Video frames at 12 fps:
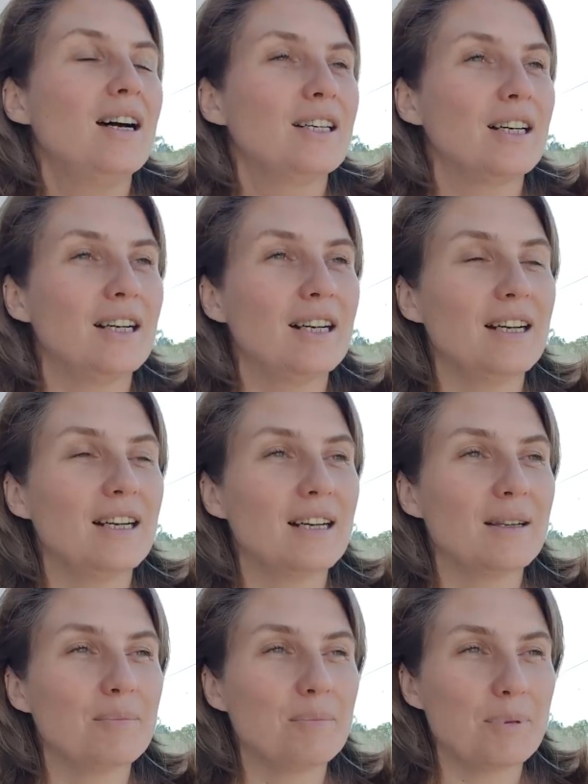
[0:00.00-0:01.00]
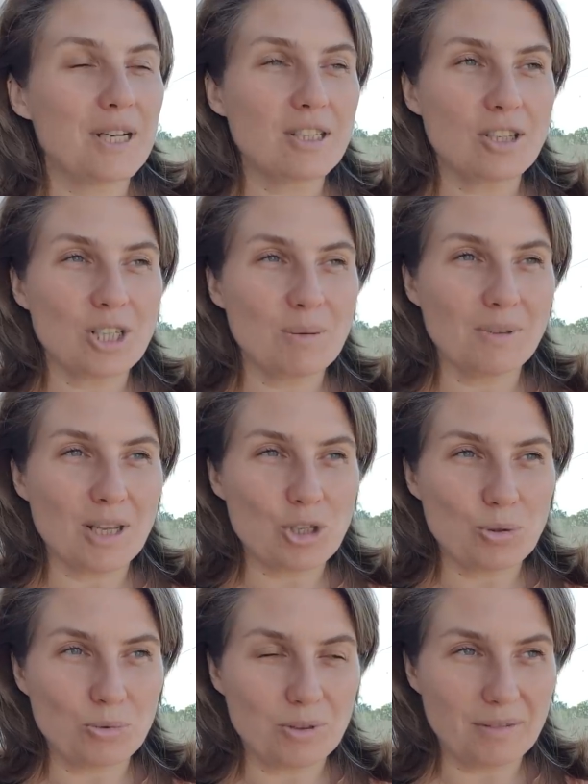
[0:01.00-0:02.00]
А, прежде чем
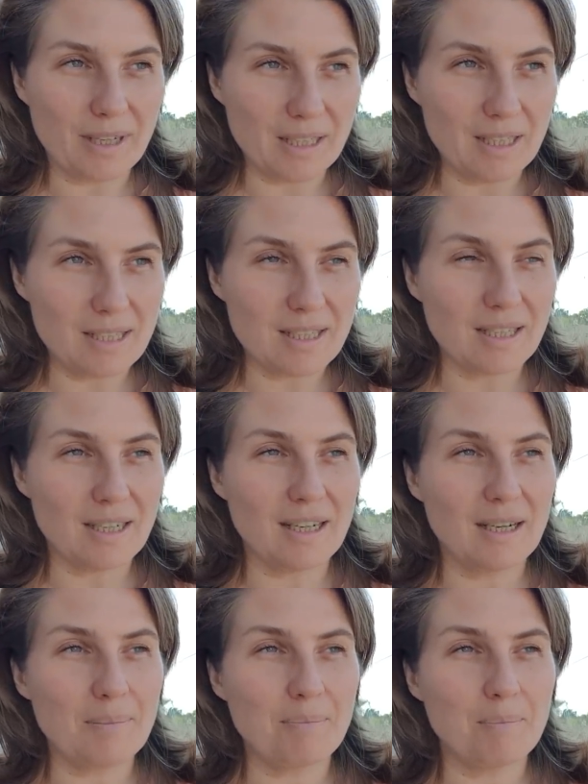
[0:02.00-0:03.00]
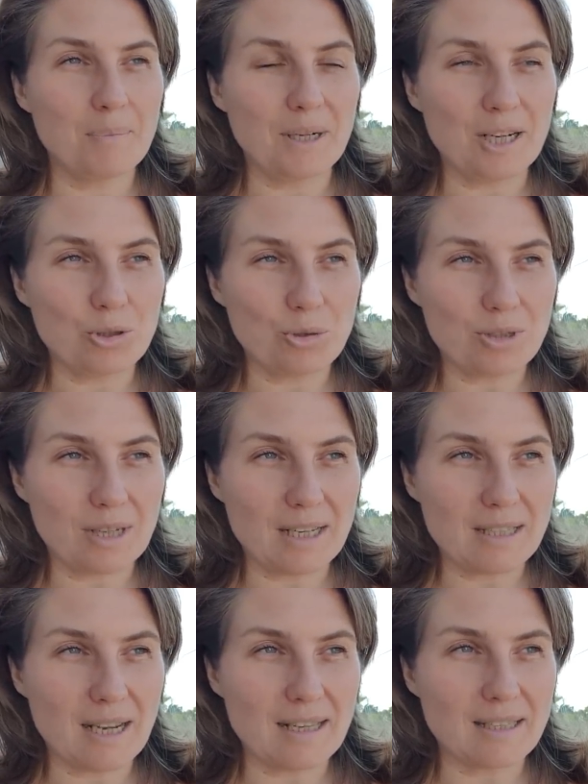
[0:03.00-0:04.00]
начну говорить, а, хочу
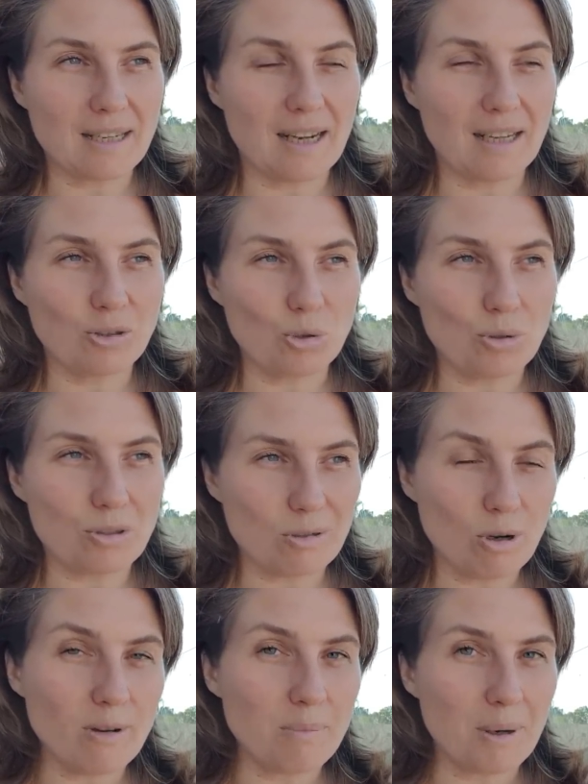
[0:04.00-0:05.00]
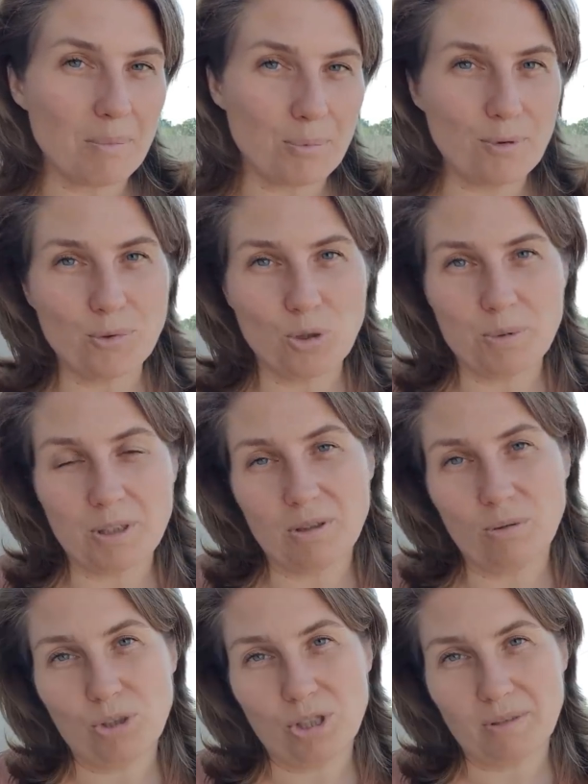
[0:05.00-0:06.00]
сказать одно слово по поводу
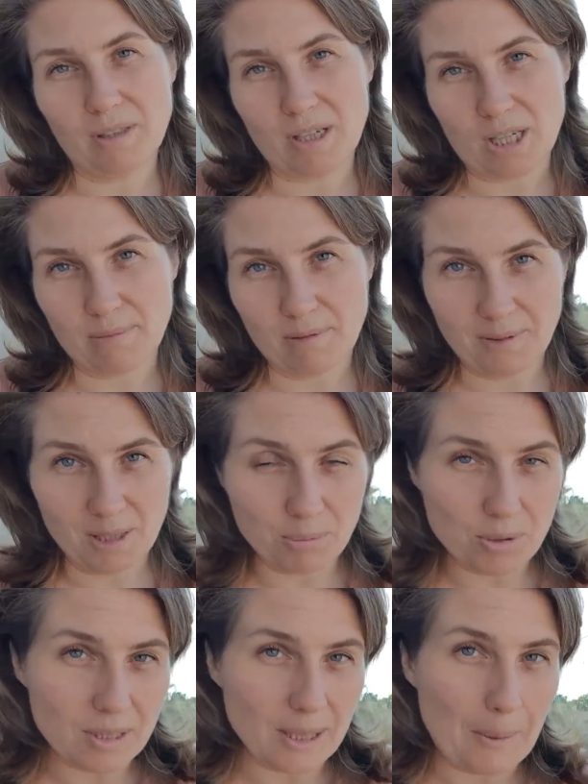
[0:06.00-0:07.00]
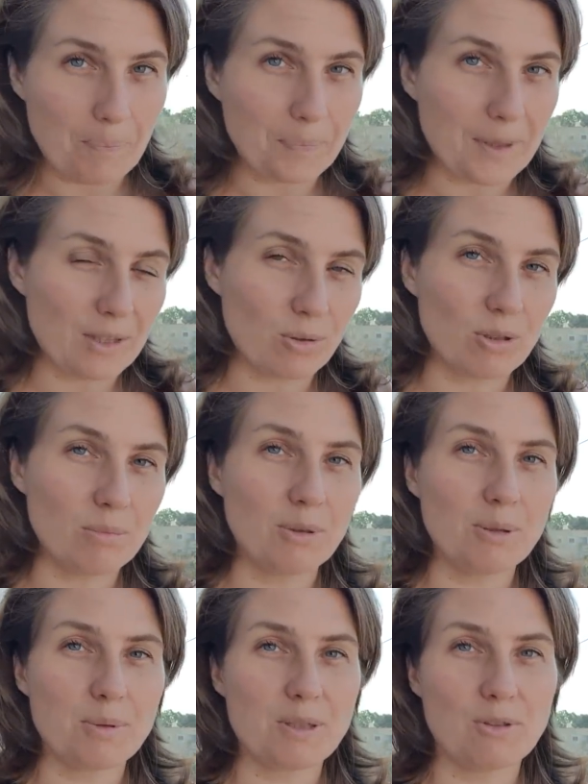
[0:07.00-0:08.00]
предыдущего нашего выпуска, который
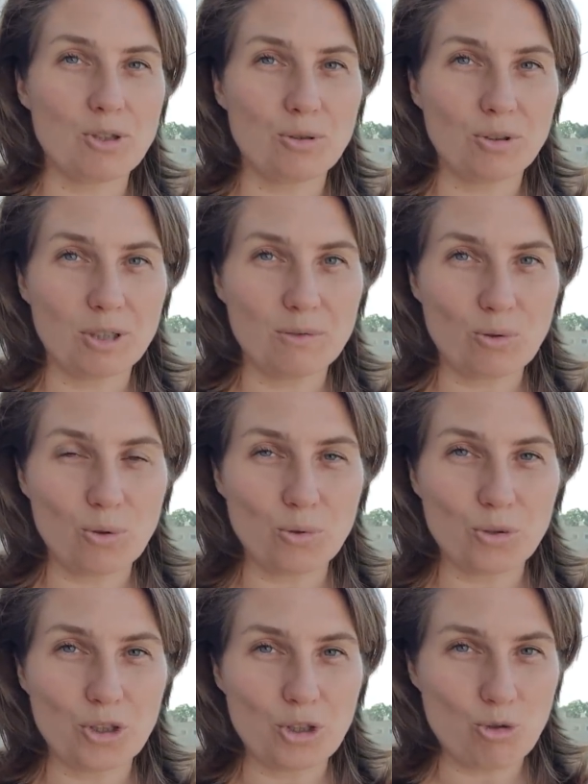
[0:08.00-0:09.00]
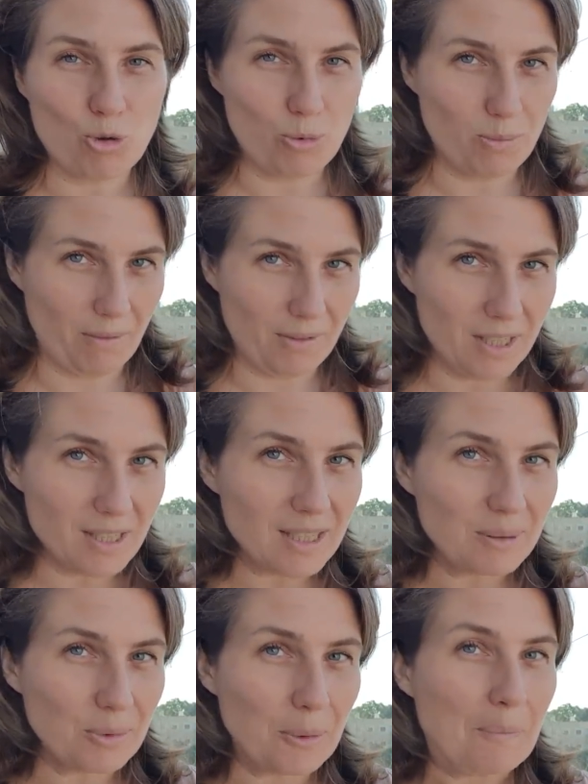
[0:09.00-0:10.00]
был посвящен Хеврону и Дубу
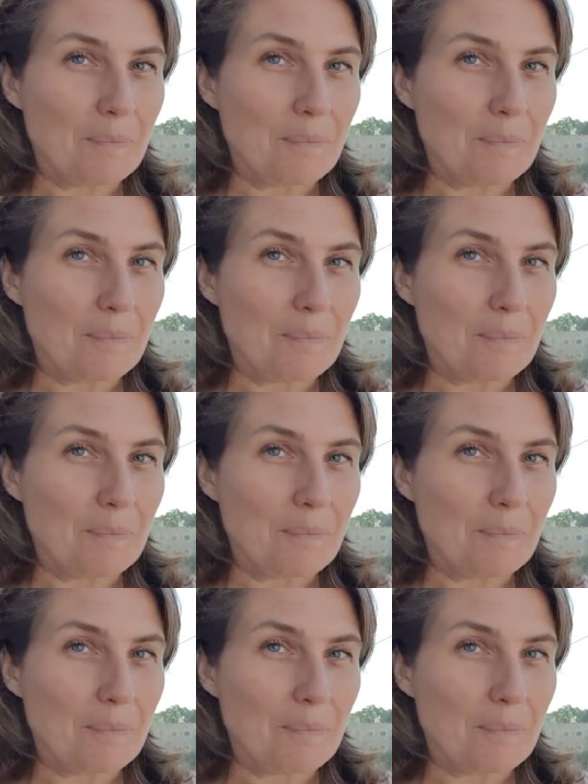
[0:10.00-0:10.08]
Маврийскому.